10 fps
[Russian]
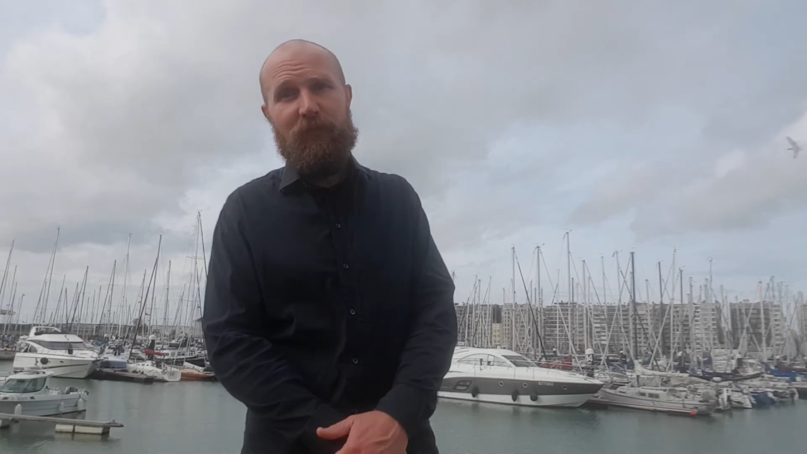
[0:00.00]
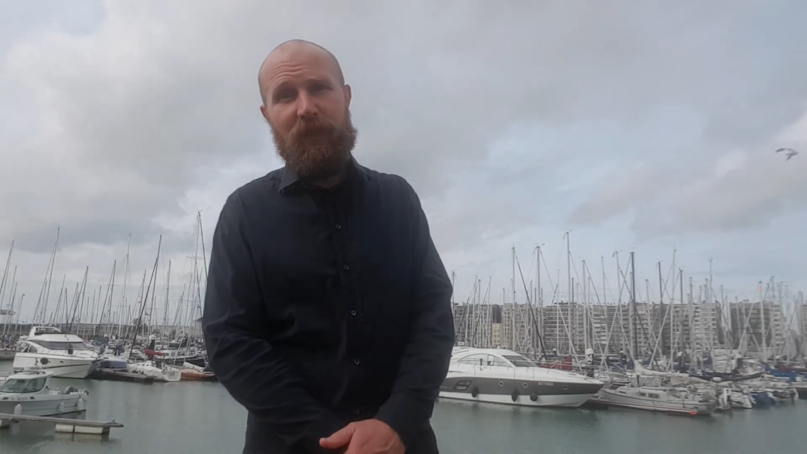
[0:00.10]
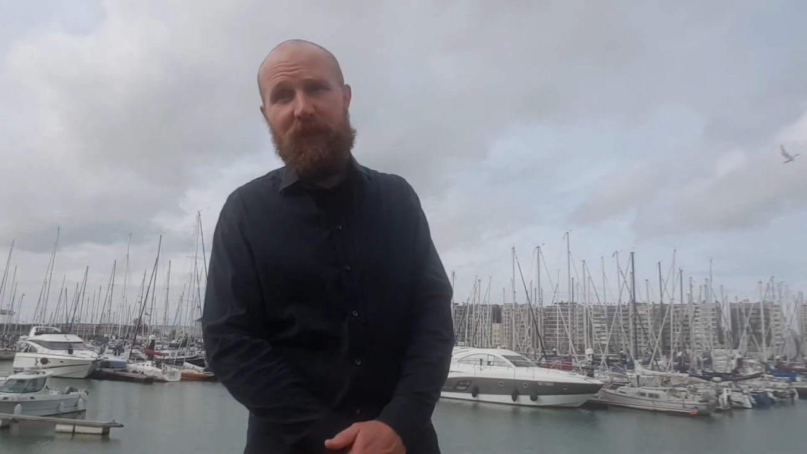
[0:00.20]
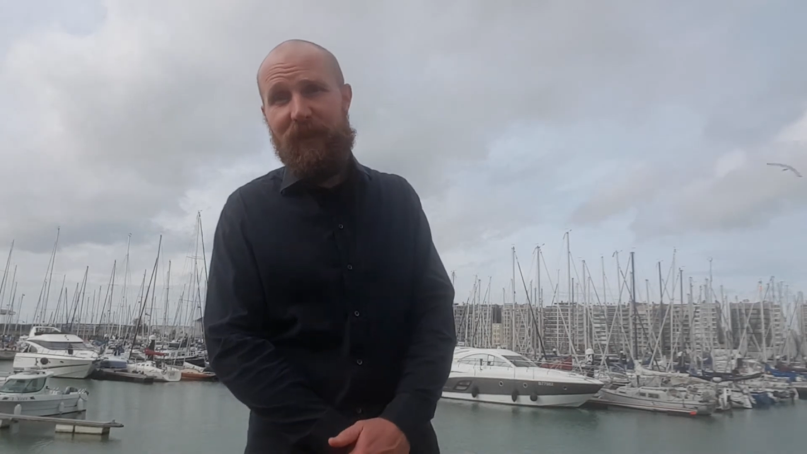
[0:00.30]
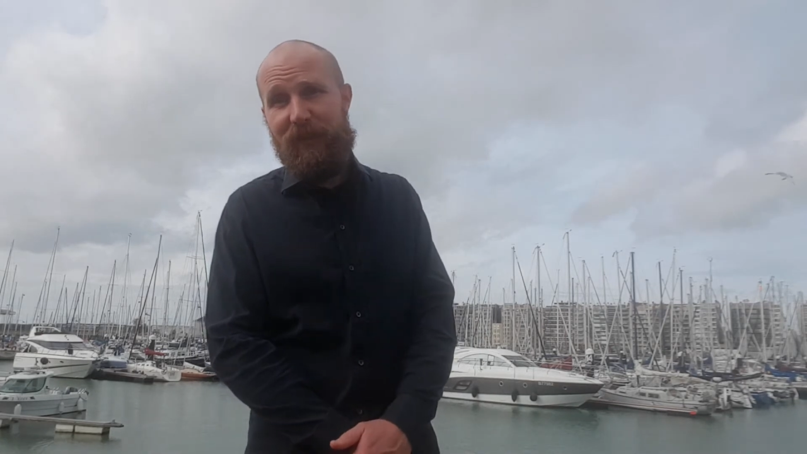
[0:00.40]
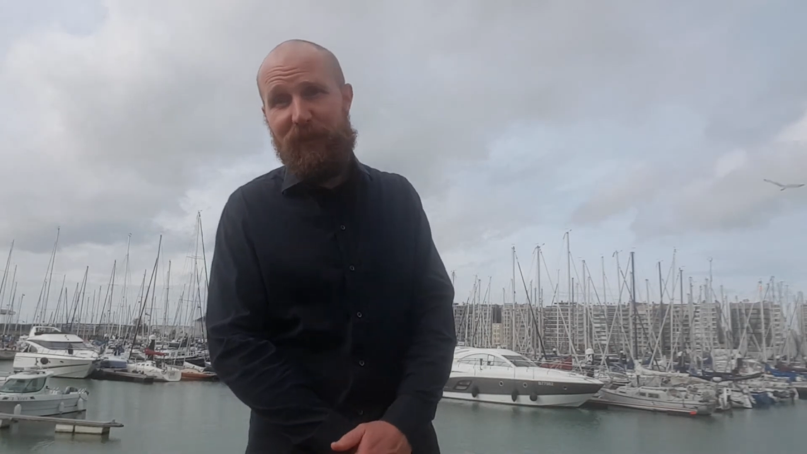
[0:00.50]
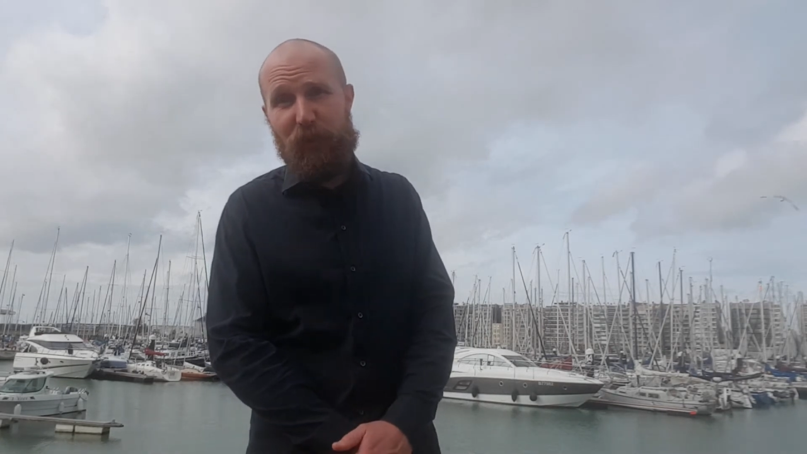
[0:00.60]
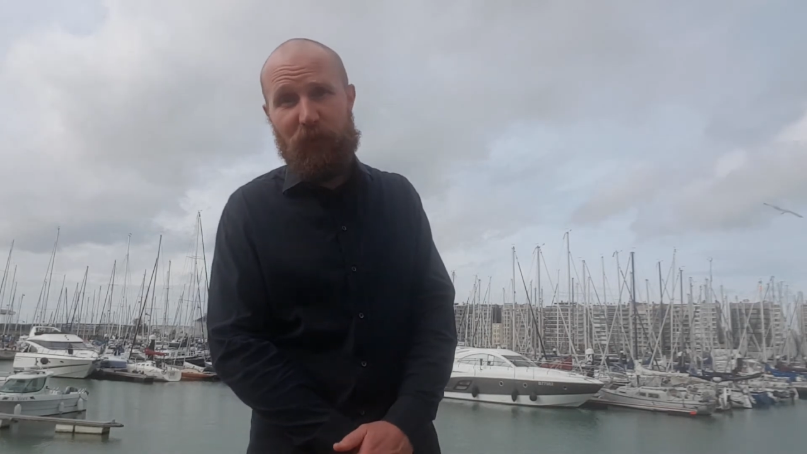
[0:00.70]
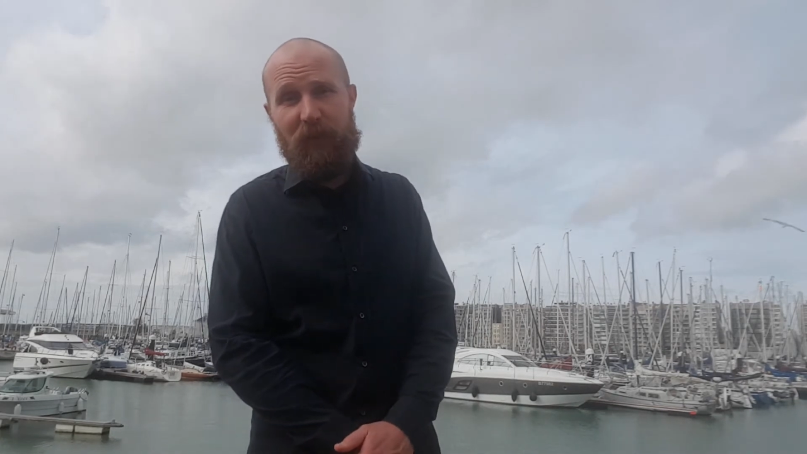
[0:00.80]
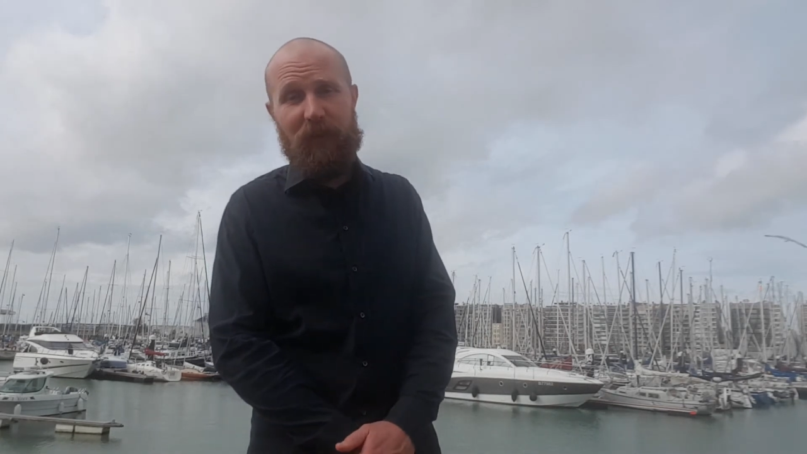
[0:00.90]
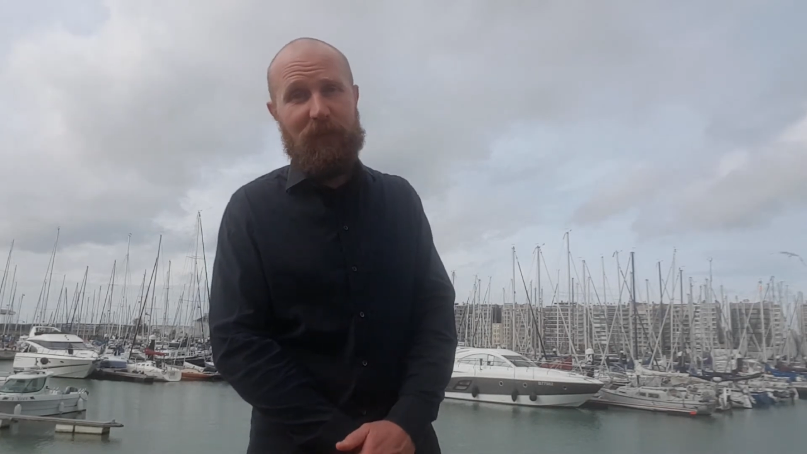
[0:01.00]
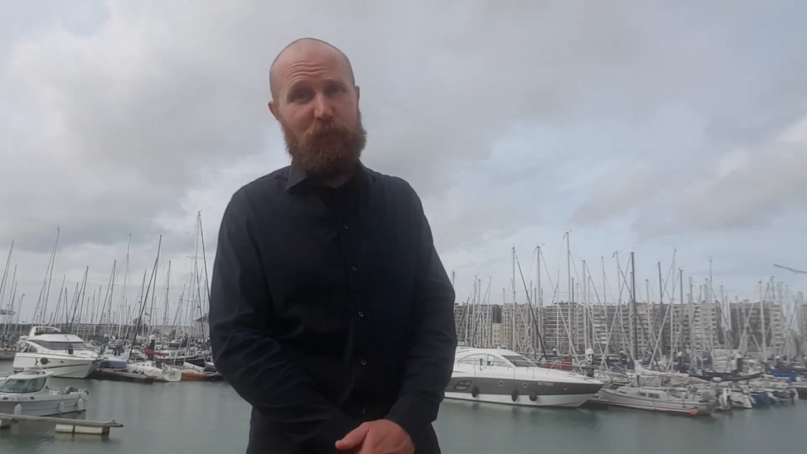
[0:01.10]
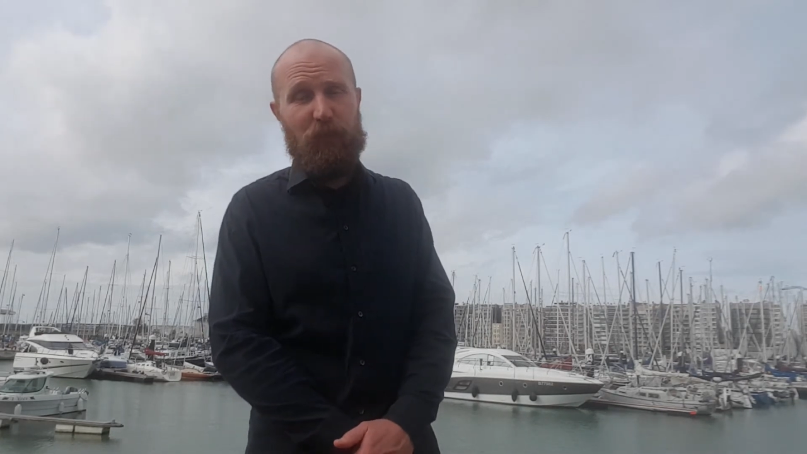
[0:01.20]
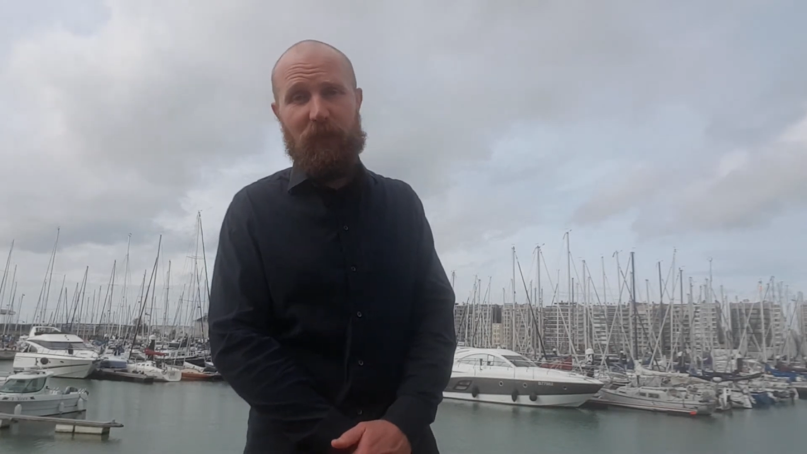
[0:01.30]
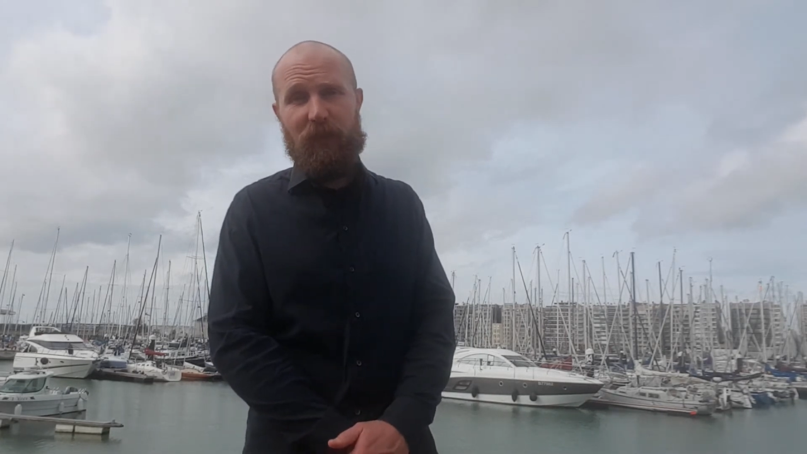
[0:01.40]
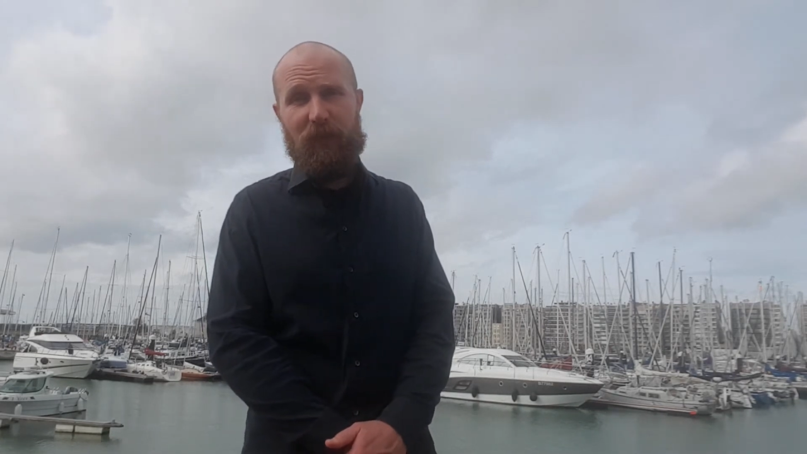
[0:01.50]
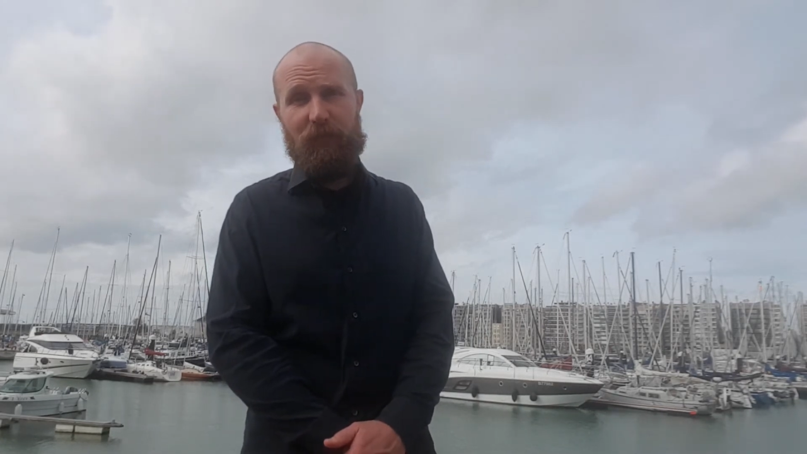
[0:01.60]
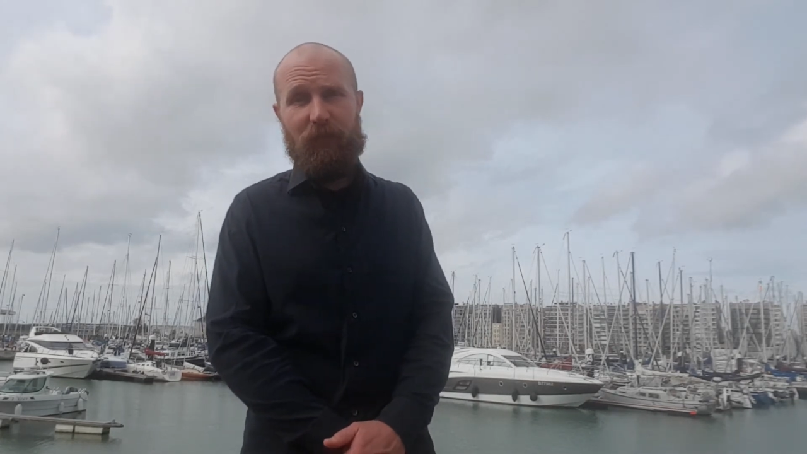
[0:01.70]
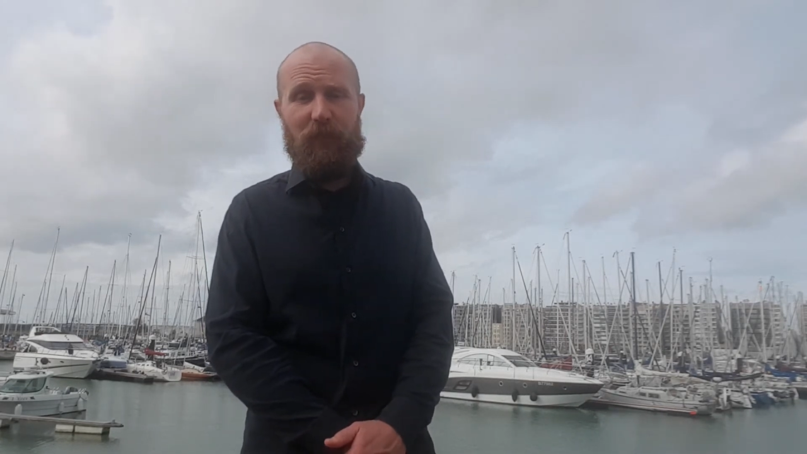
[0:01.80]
фантазия человека с белой